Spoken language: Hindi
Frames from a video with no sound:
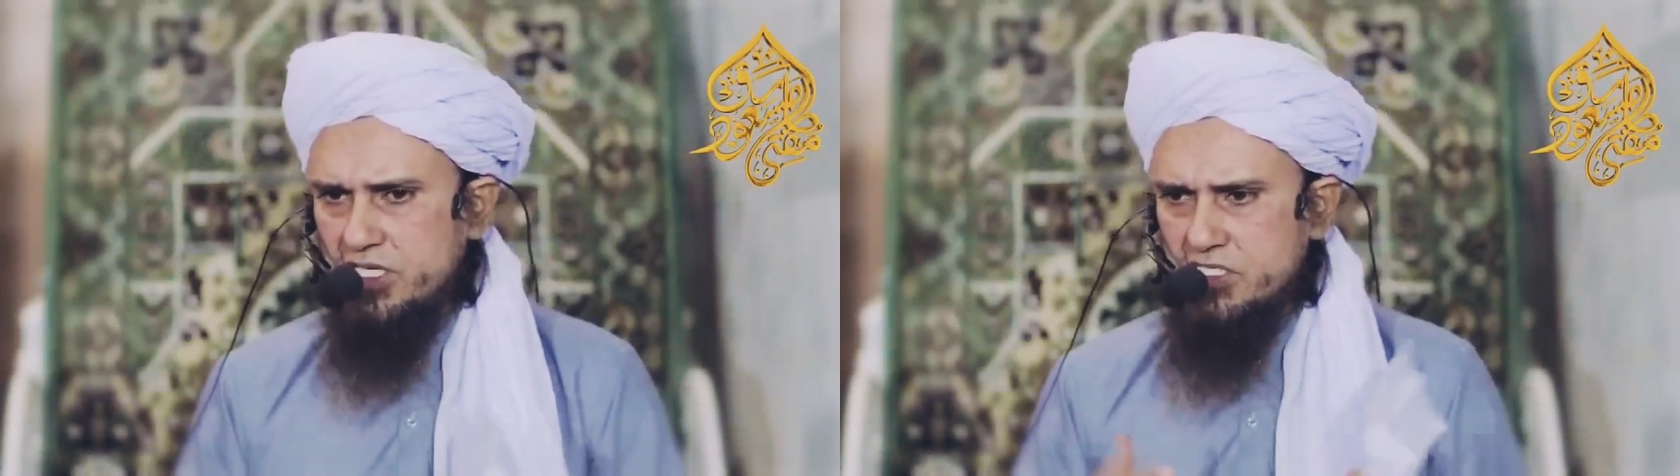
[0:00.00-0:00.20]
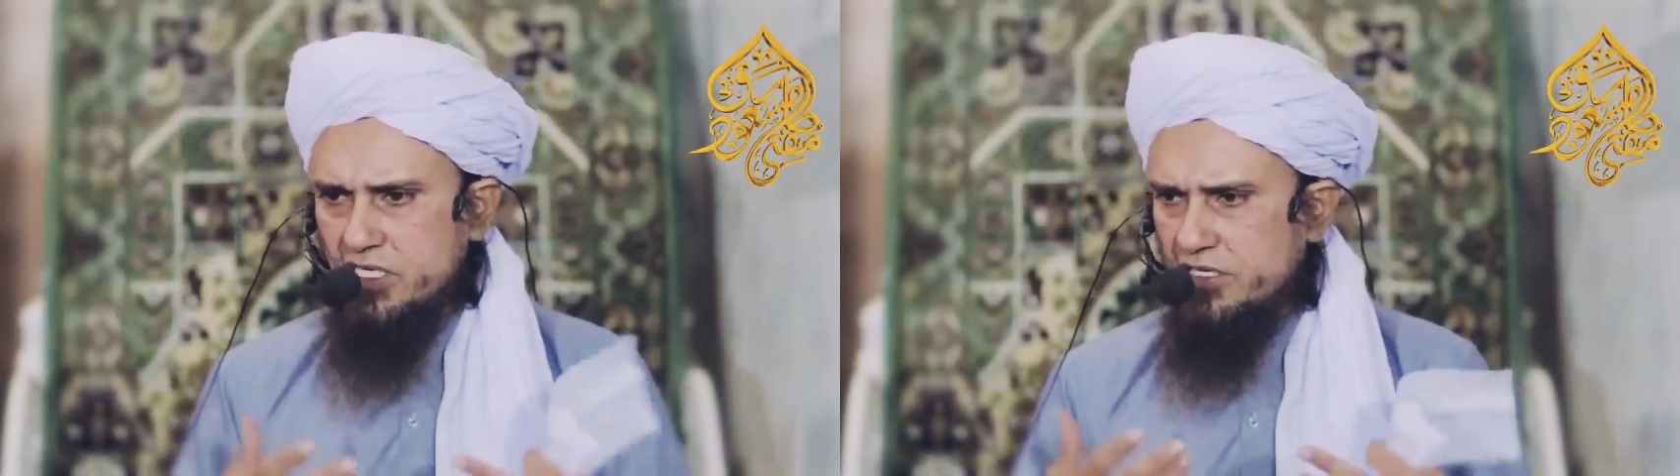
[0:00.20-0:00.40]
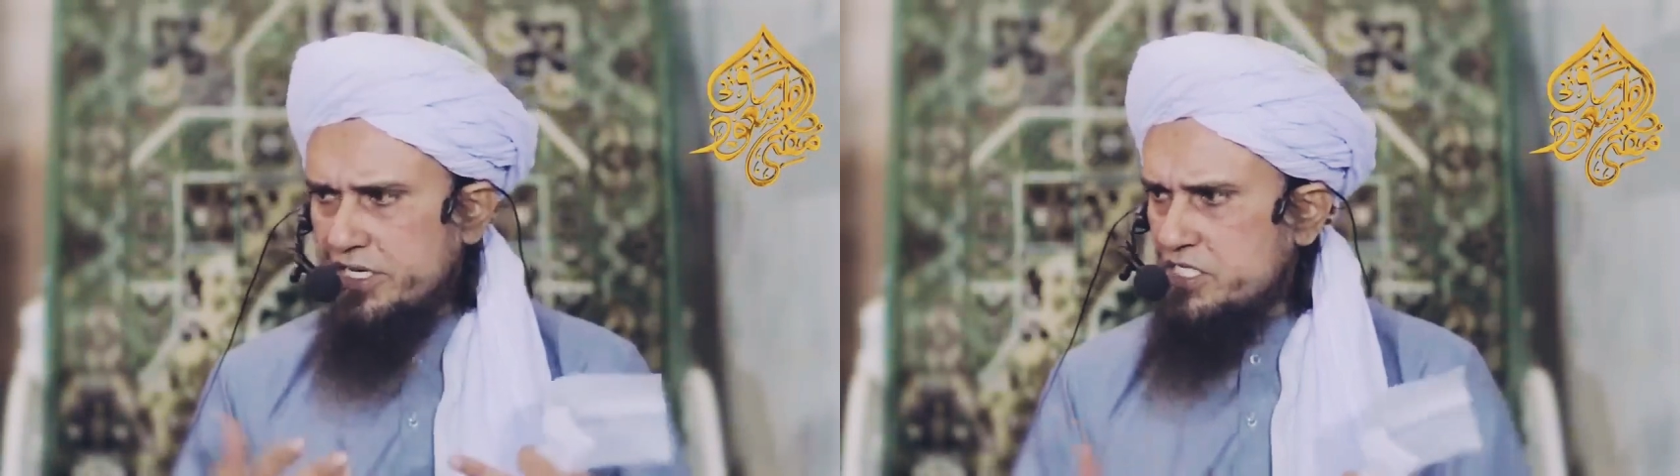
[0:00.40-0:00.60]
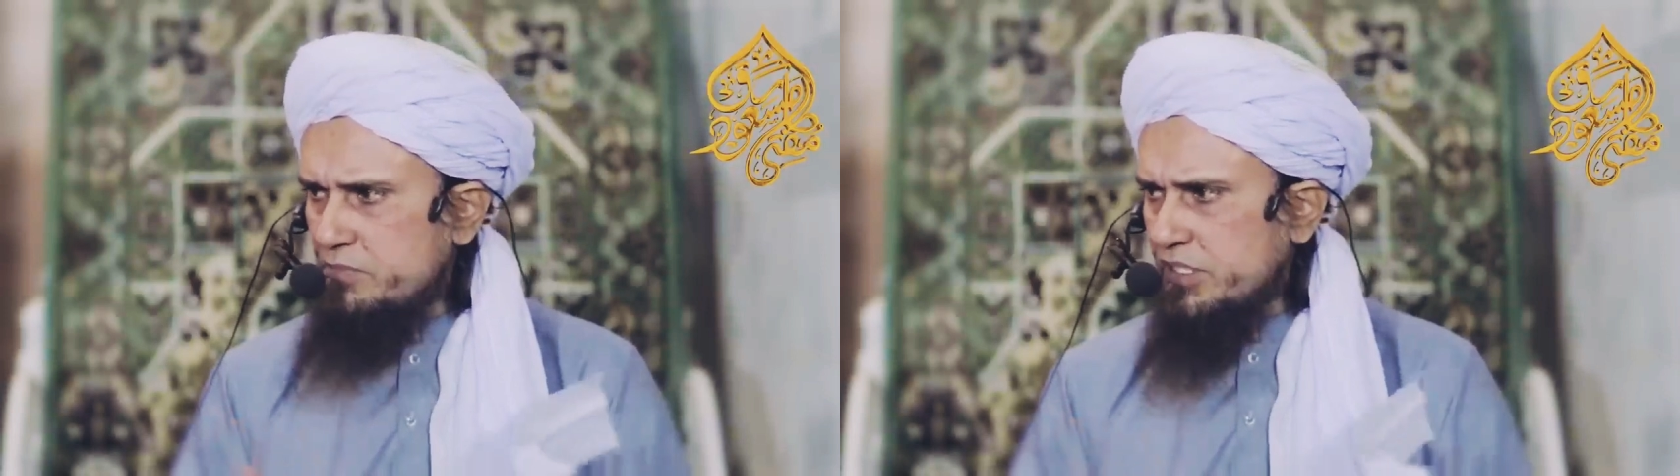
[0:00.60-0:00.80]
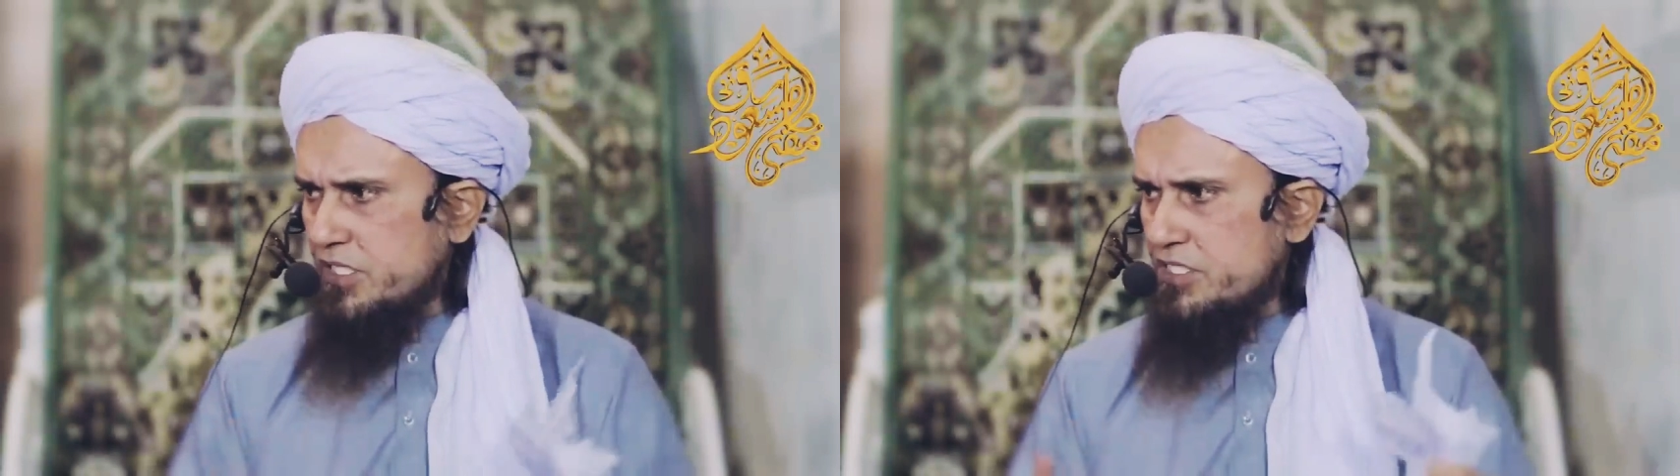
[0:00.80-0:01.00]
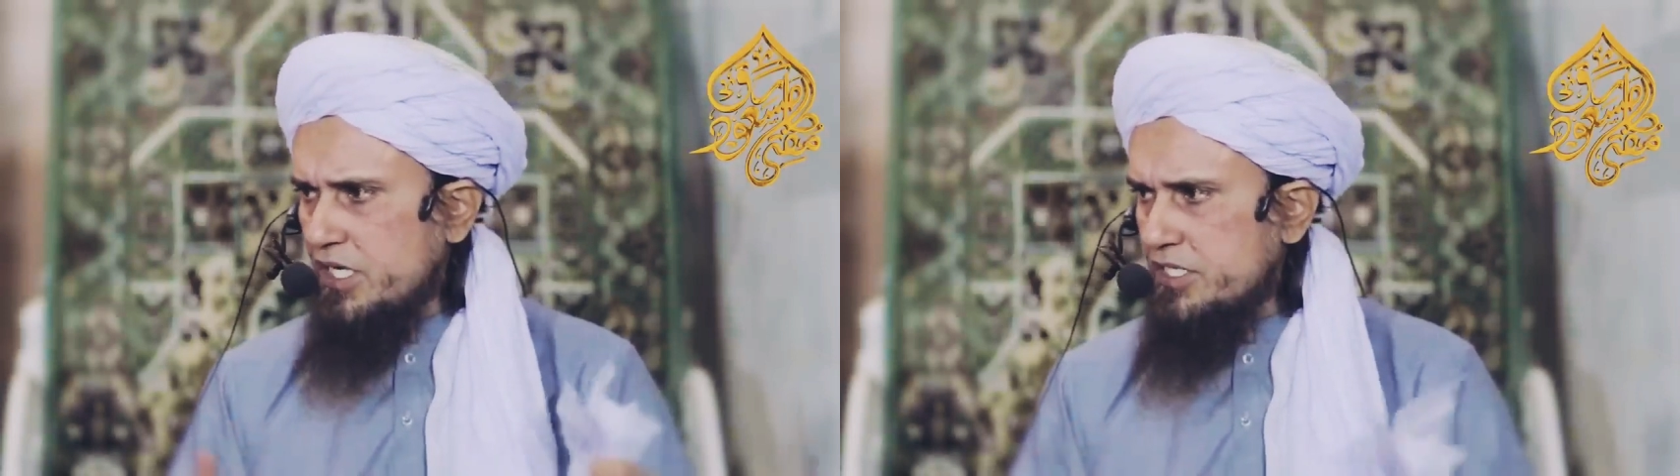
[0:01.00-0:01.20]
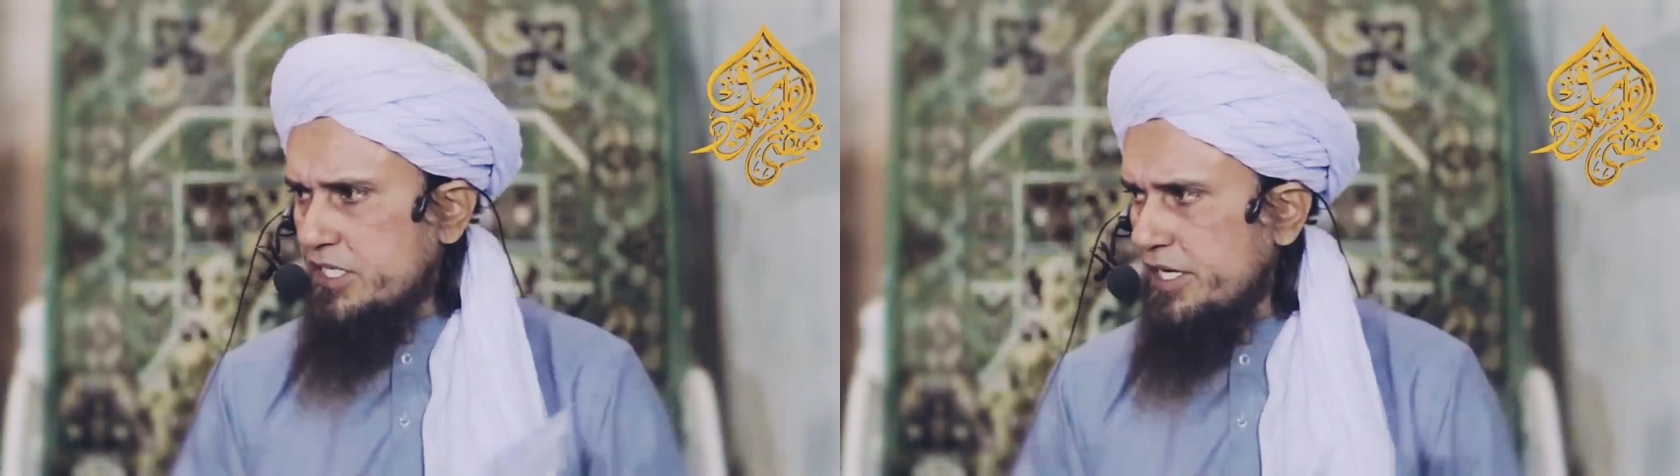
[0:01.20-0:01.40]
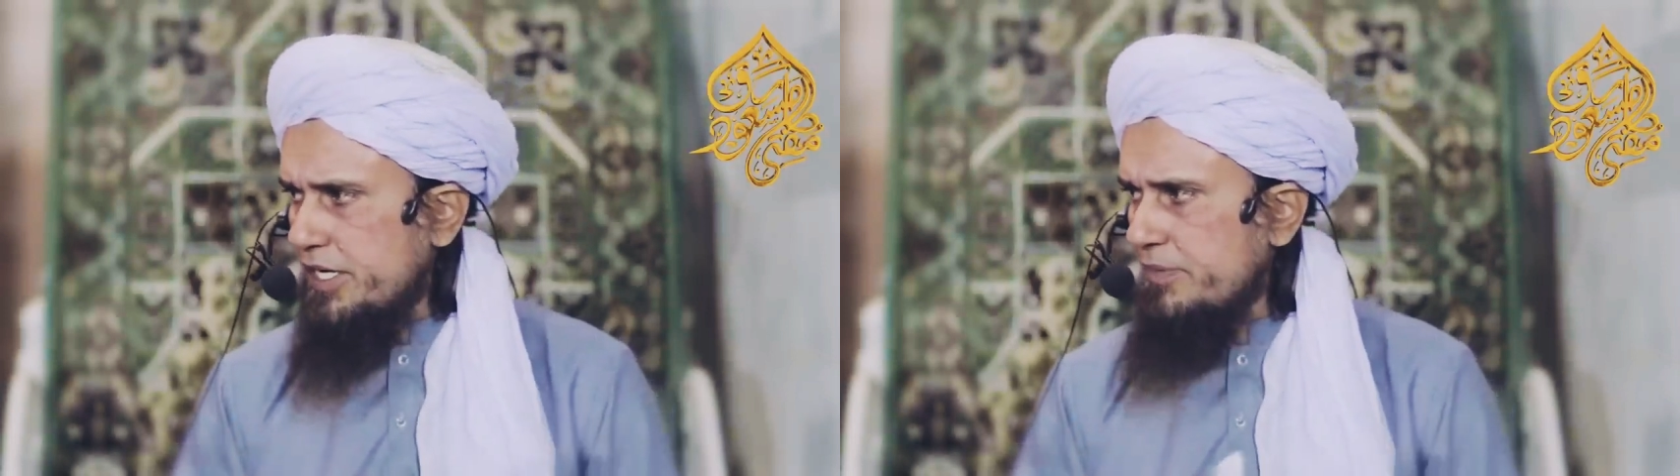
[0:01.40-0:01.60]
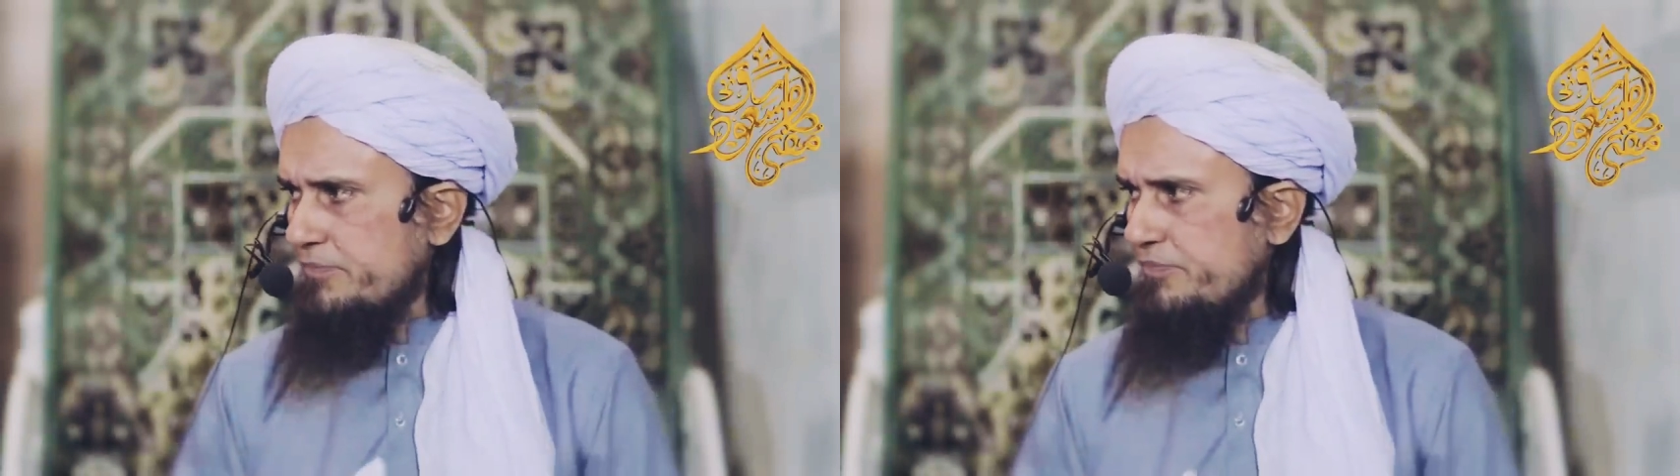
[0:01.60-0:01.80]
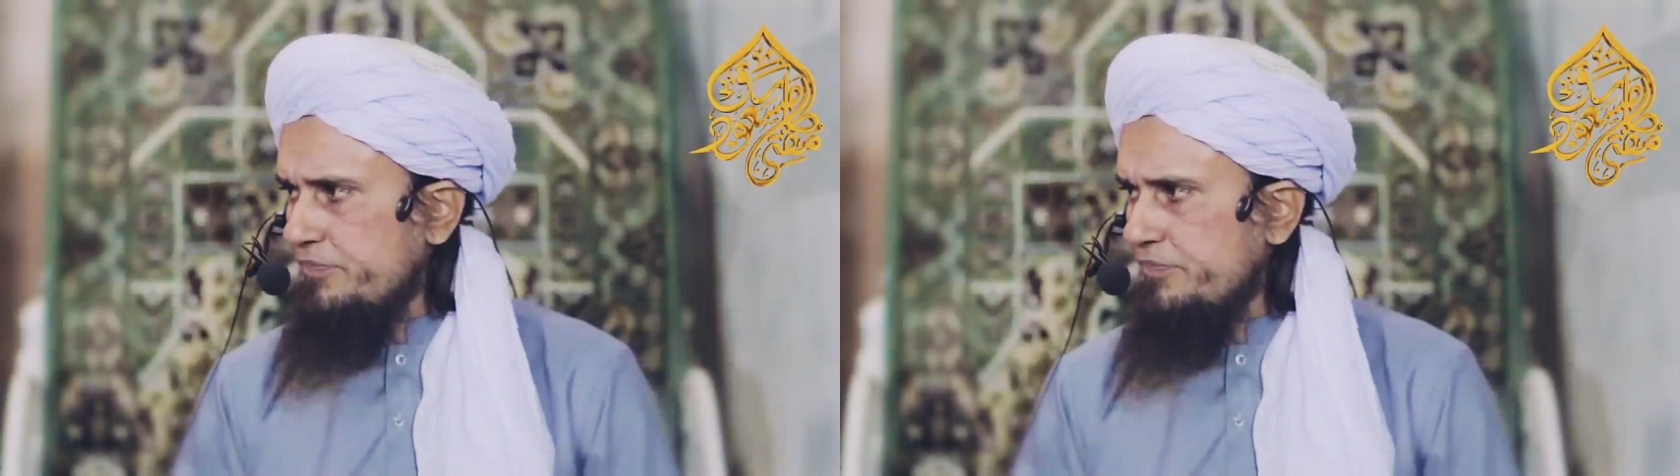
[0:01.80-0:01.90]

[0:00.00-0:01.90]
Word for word: वेस्टर्न ड्रेस बनता चला जा रहा है